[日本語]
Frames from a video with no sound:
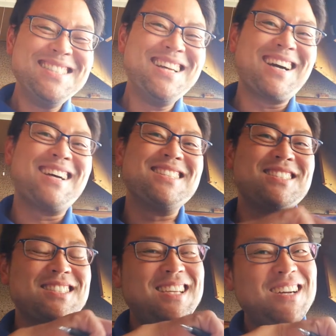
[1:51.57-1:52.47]
だから
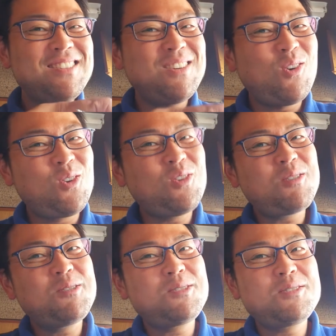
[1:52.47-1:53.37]
逆にこ
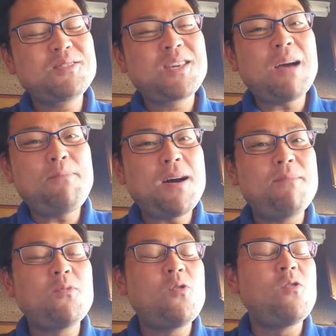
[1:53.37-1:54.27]
のキャパ
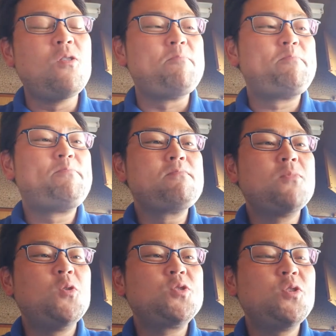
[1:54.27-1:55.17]
も
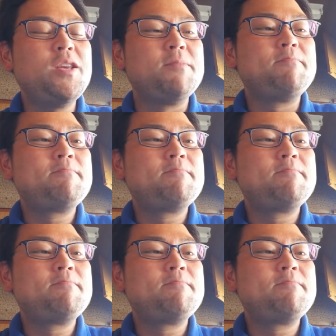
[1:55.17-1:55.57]
もうちょい